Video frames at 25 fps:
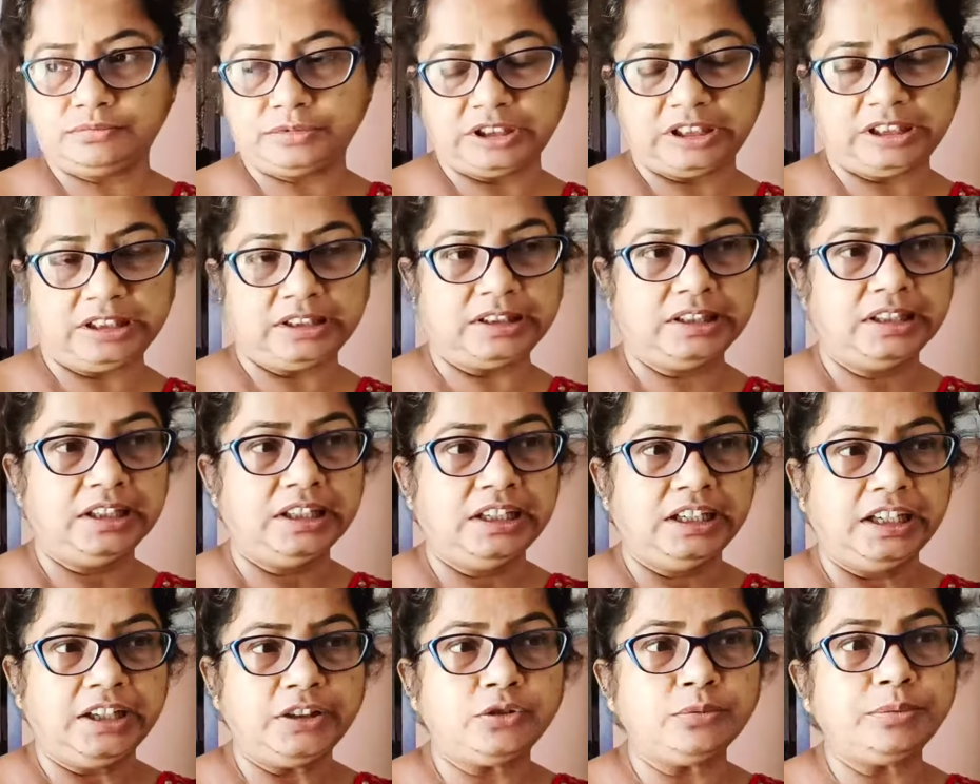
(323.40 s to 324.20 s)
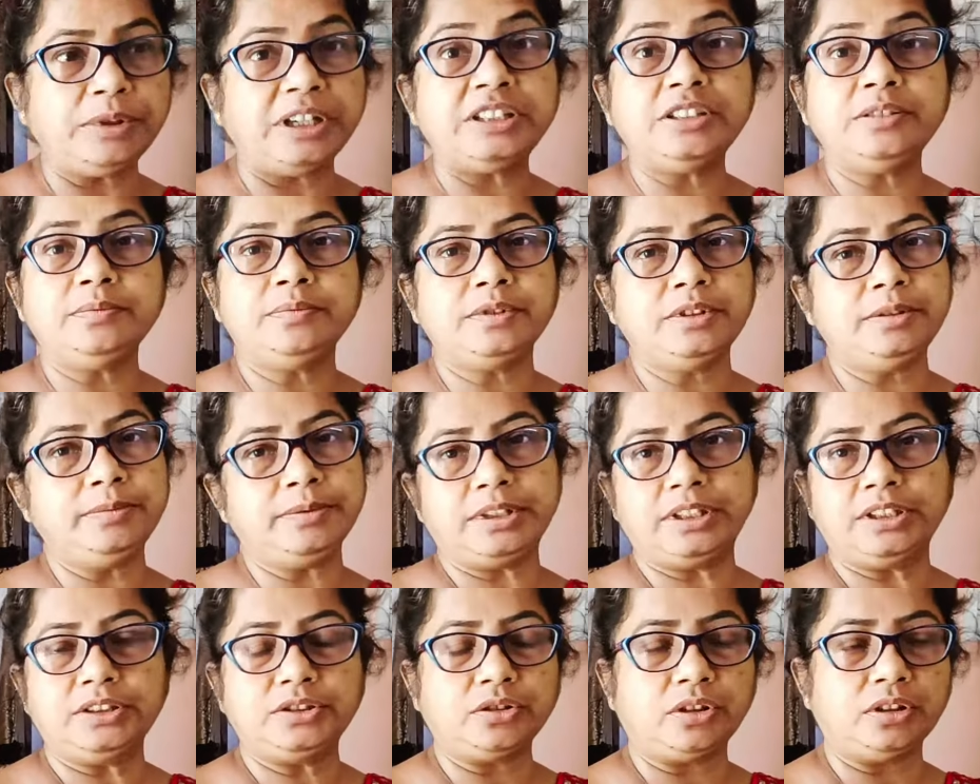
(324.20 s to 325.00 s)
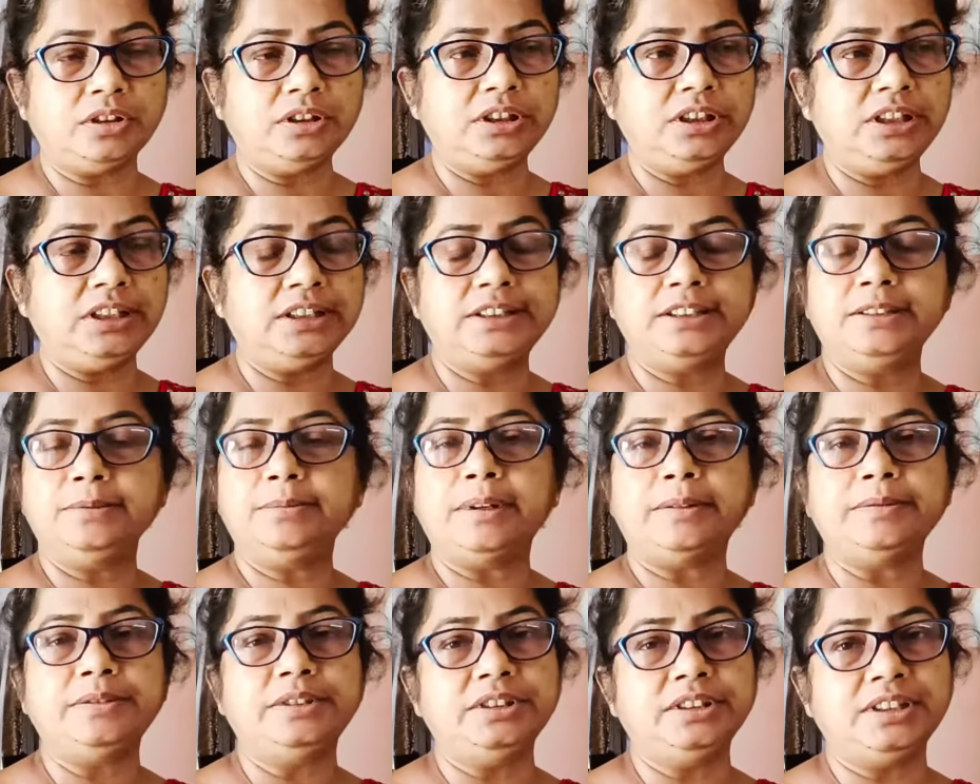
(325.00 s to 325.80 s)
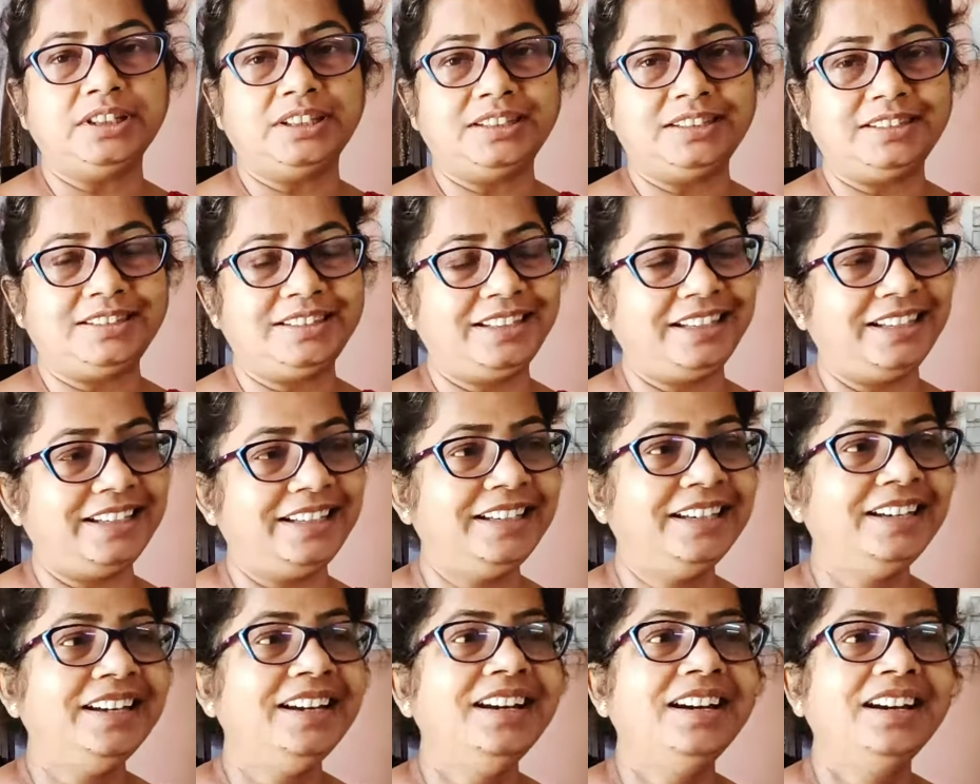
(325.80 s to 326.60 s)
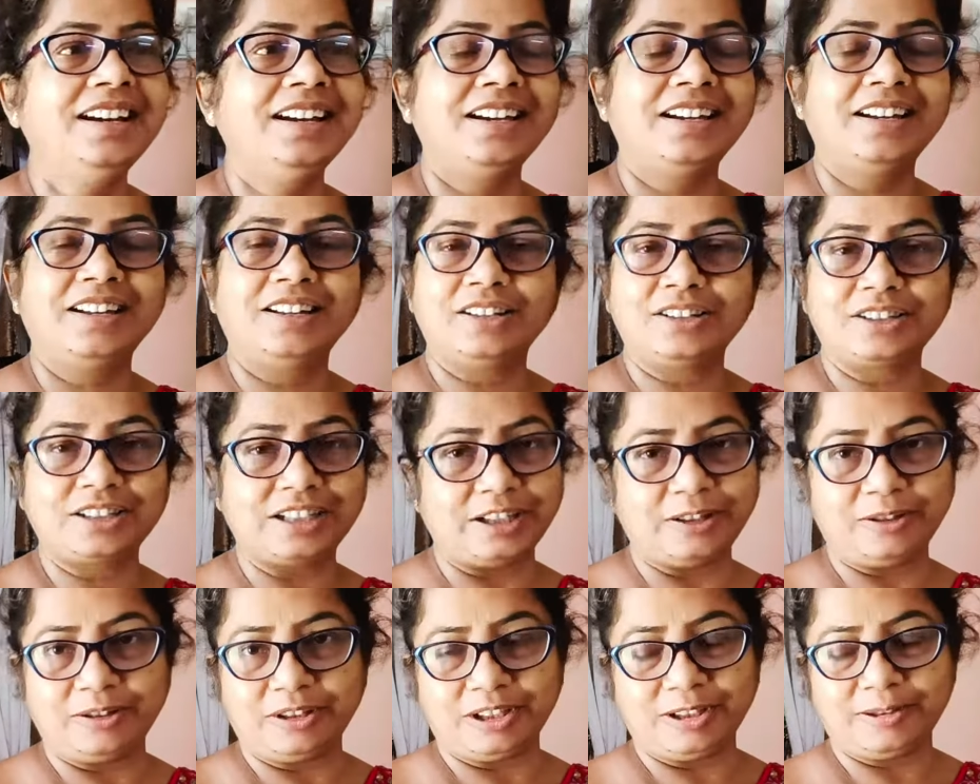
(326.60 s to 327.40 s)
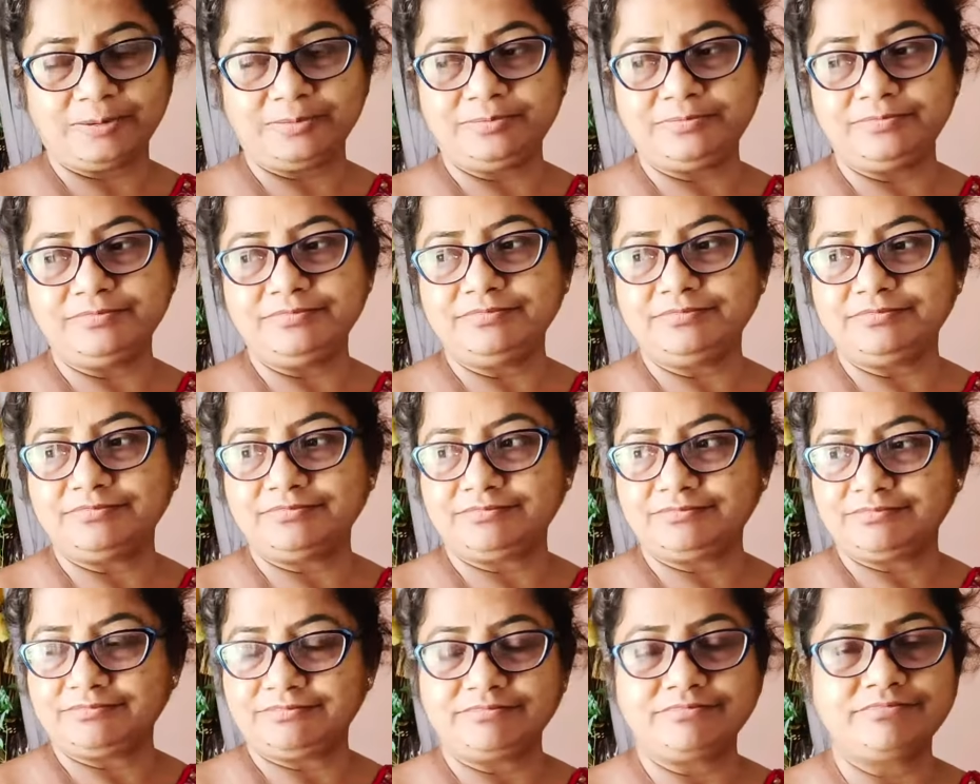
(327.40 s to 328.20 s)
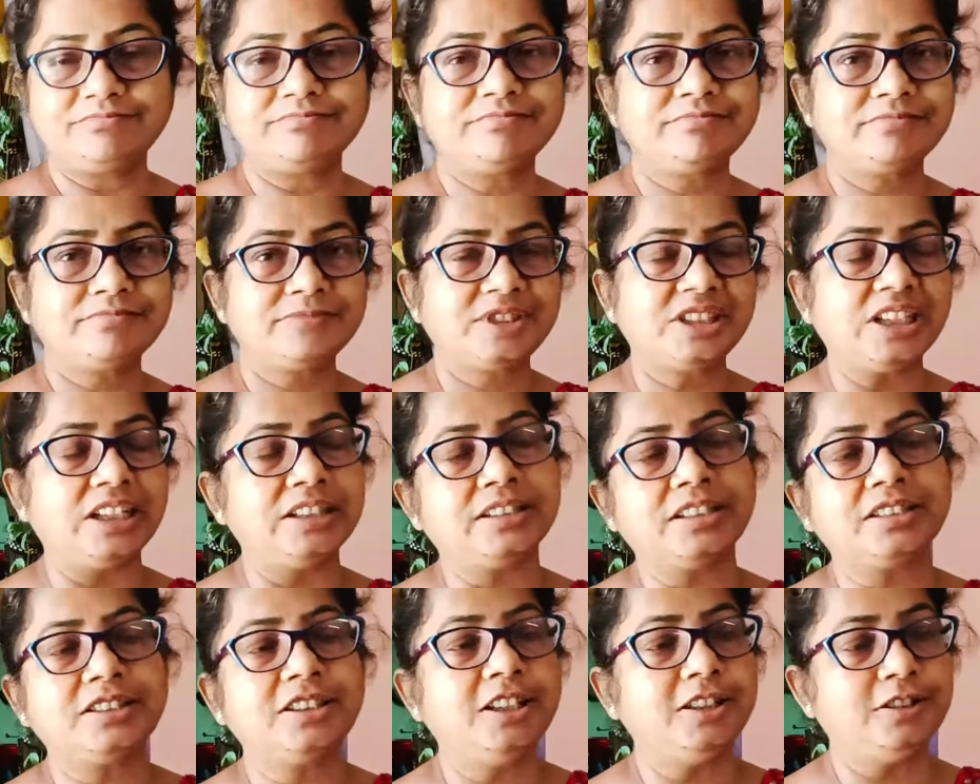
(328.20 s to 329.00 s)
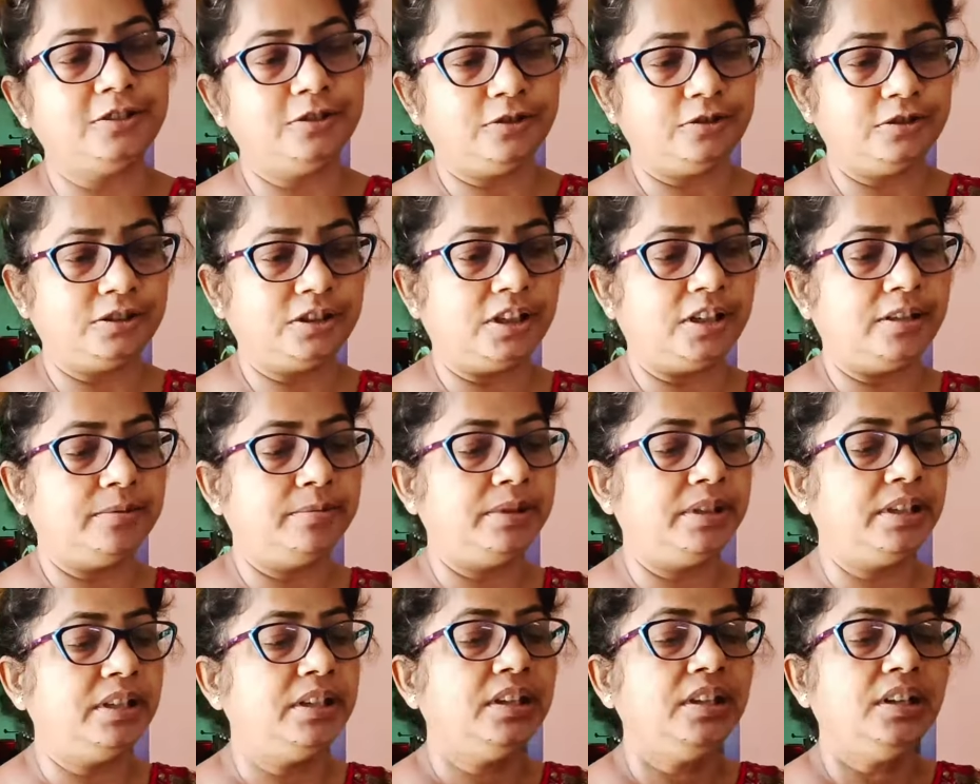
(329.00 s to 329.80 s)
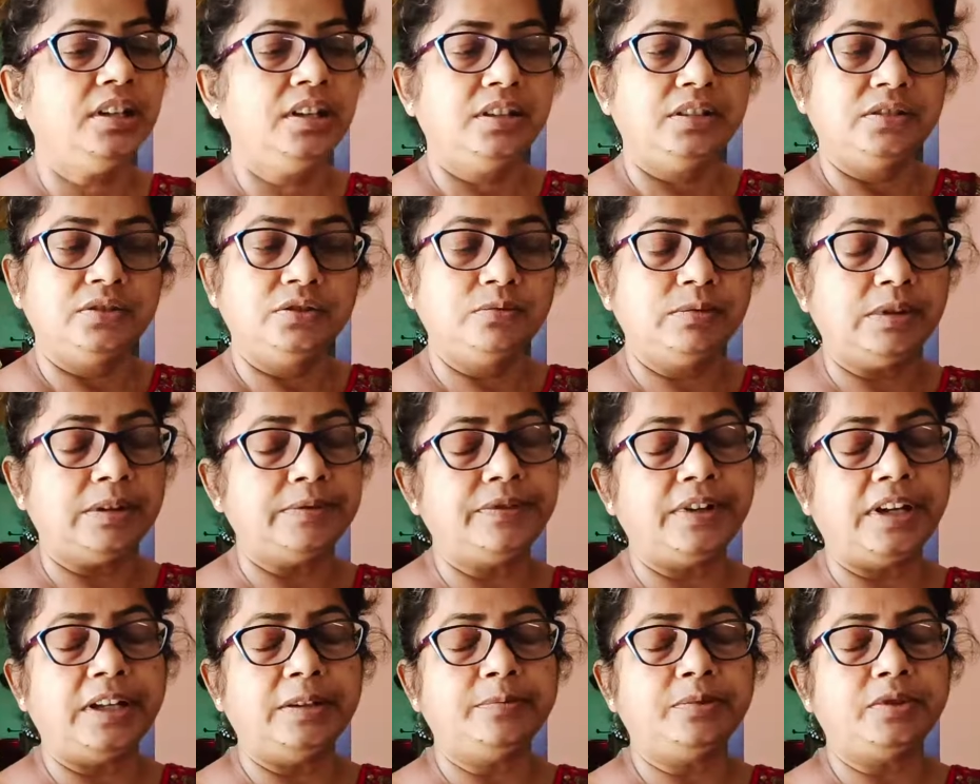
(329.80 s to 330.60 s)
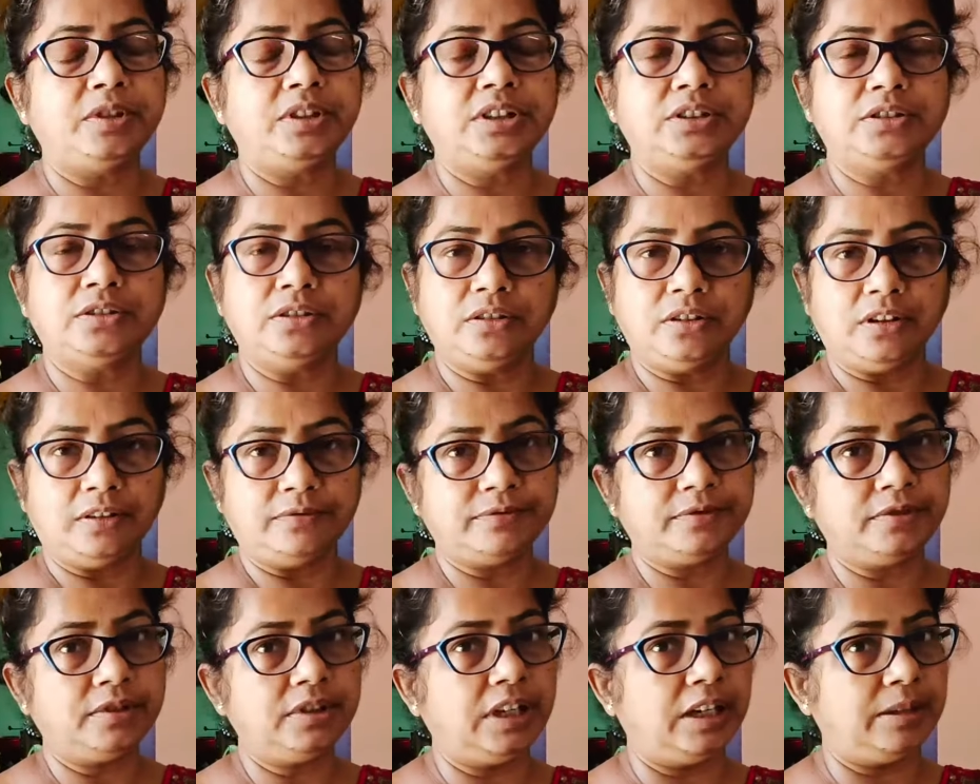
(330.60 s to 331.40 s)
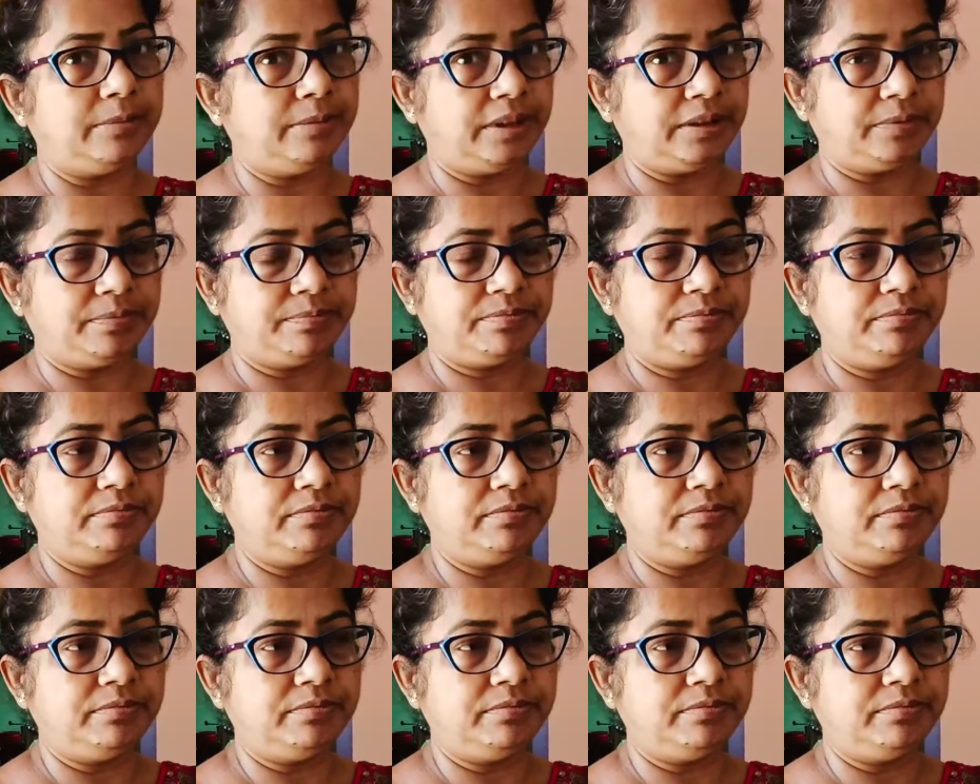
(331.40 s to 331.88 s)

মানে একটু বেশি পরিমাণে জল দিয়েছি ভাবছি যে কেননা চালটা সেদ্ধ হতে হবে দুবার ফ্যান পড়ে গেছিলো অফ করে আবার